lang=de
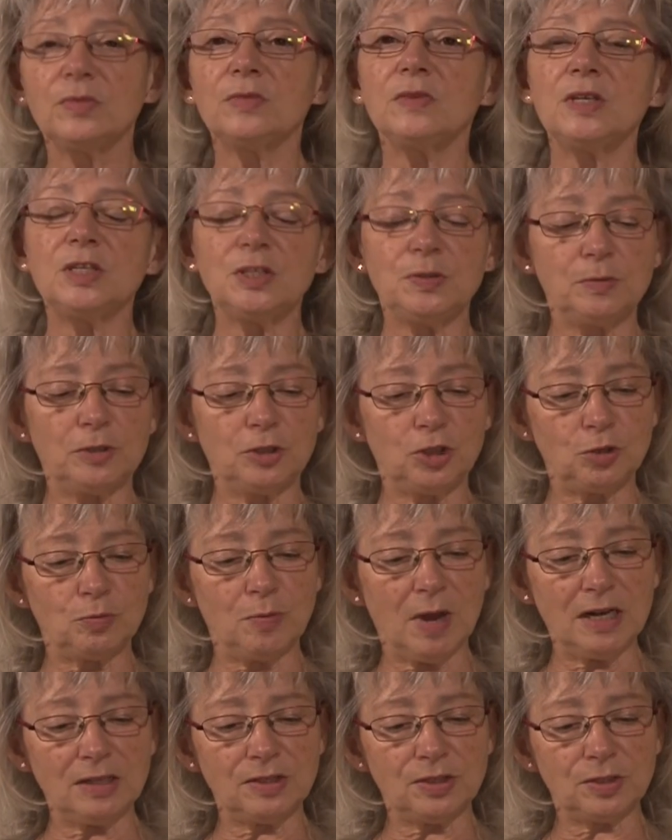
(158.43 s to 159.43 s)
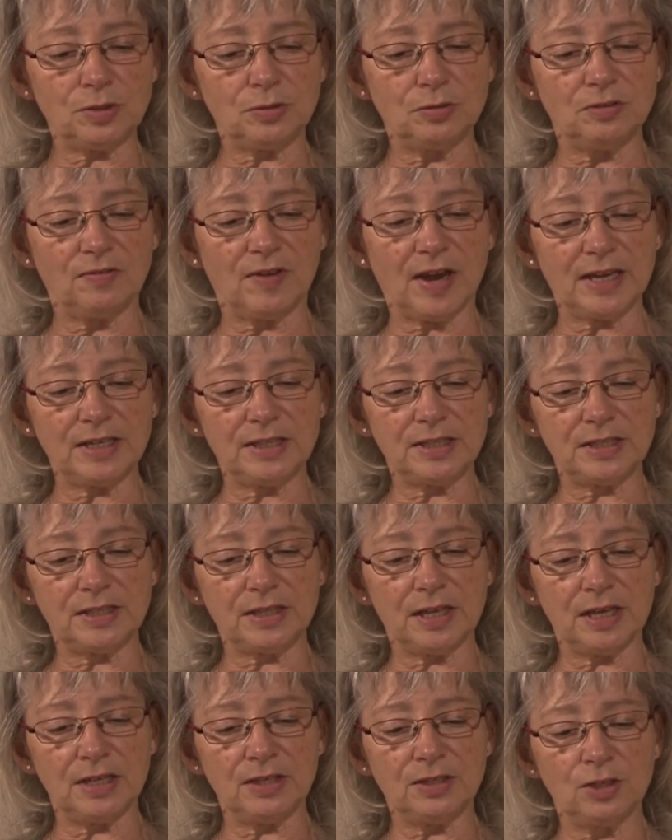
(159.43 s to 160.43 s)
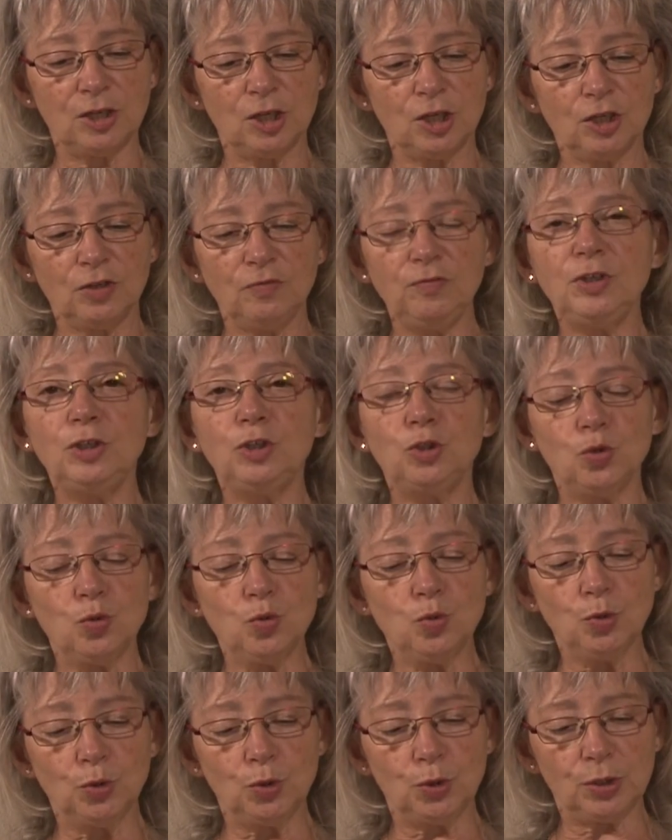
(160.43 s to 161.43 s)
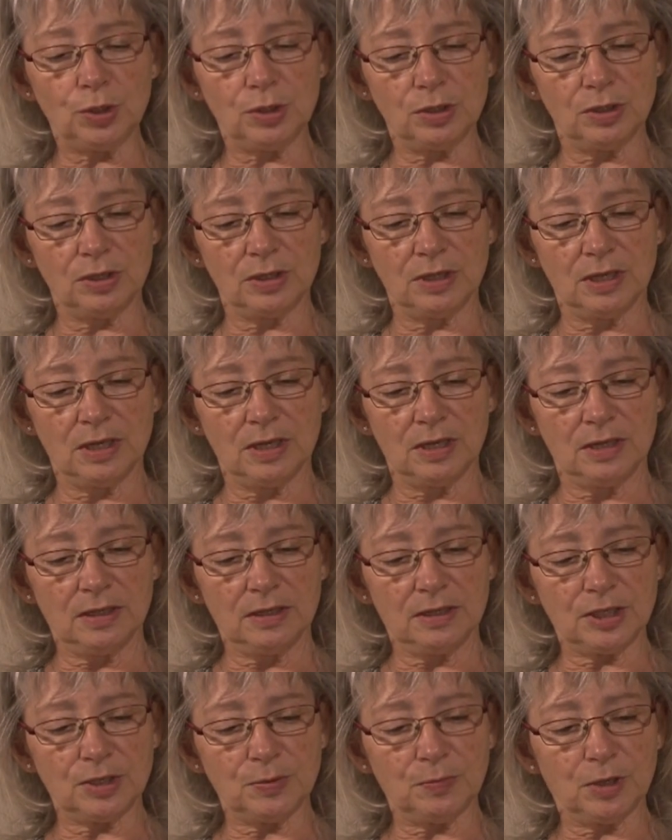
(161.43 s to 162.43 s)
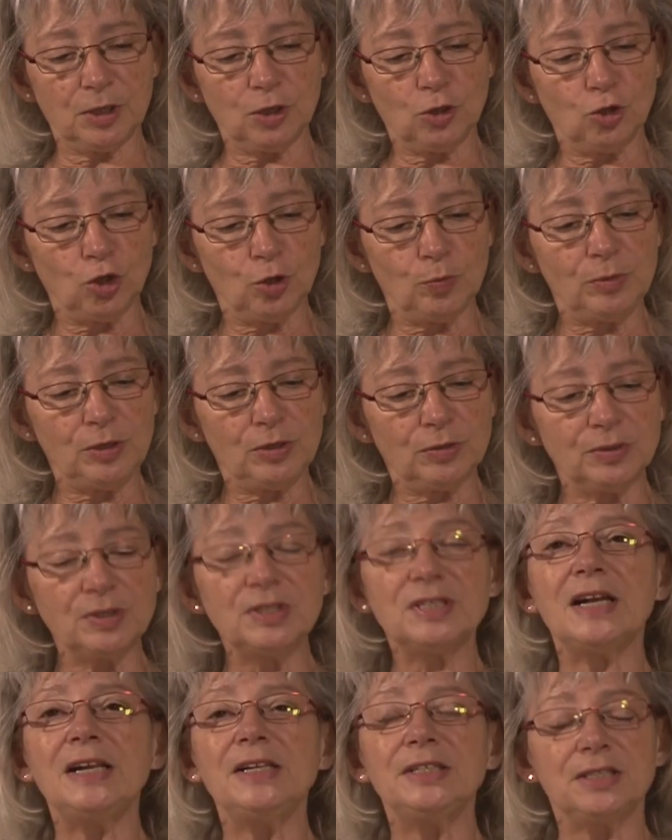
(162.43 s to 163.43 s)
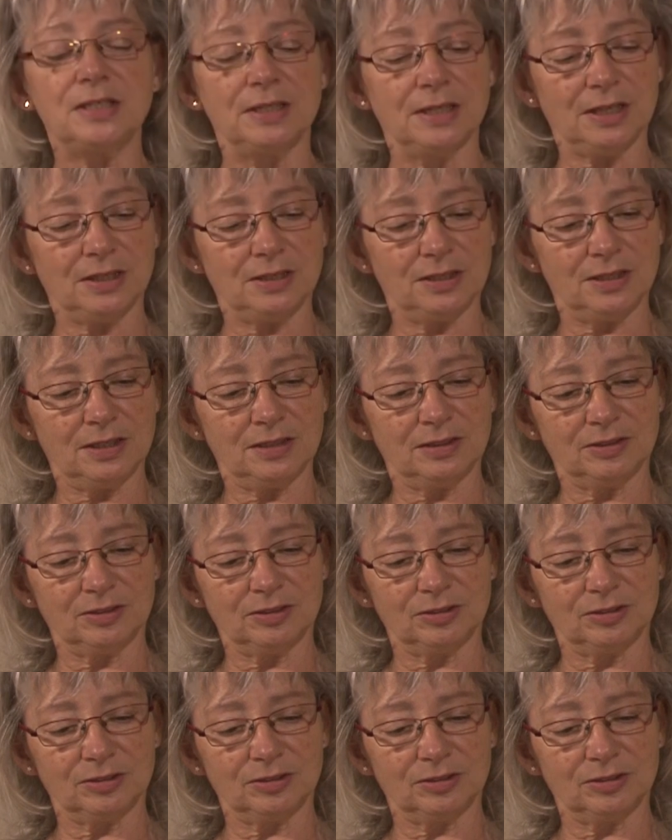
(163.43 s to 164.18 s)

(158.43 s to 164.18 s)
es wird schwarz und weiß sein wie Tuch, das man Kümmel und Salz nennt.